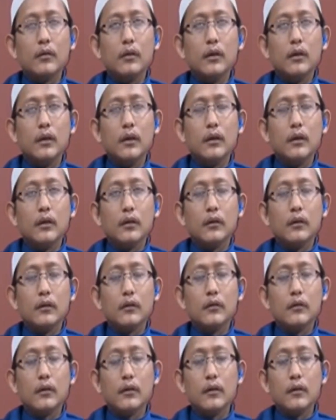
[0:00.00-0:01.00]

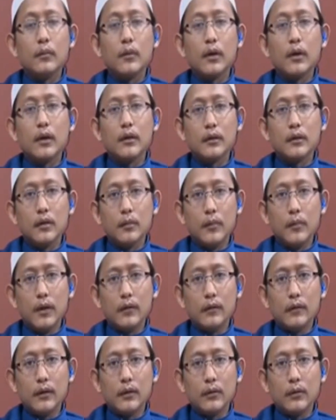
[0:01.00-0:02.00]
diterjemahkan ke
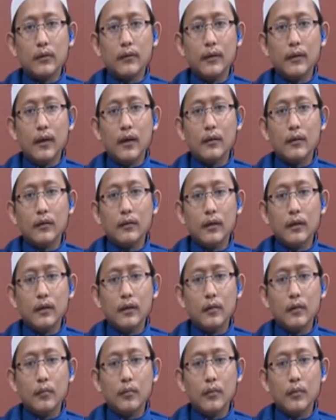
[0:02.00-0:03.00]
bahasa Indonesia artinya
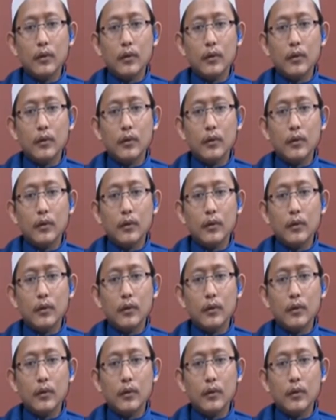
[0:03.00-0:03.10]
ya